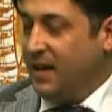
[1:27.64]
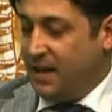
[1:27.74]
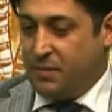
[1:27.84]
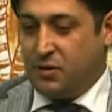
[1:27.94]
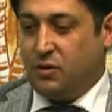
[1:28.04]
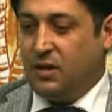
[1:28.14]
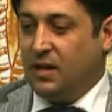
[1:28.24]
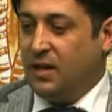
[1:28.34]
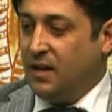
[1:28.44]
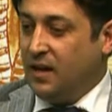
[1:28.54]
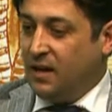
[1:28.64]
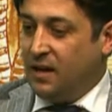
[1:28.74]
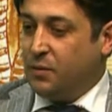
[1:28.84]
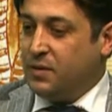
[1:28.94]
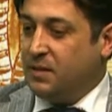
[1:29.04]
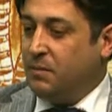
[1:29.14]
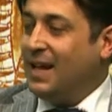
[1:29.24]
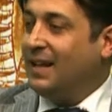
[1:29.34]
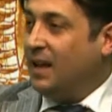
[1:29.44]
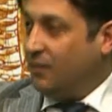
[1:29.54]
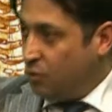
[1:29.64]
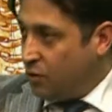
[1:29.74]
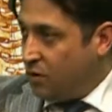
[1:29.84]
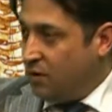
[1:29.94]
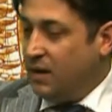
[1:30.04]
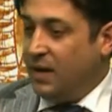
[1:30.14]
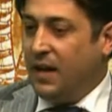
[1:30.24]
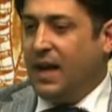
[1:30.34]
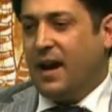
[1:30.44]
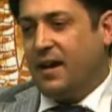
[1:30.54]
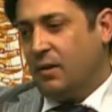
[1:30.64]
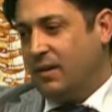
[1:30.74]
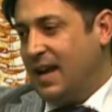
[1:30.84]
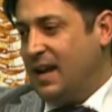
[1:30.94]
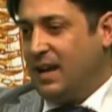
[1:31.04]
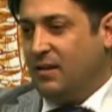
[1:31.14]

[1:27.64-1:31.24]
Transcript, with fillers: e perciò di eh, possibilità di lavoro e anche una delega,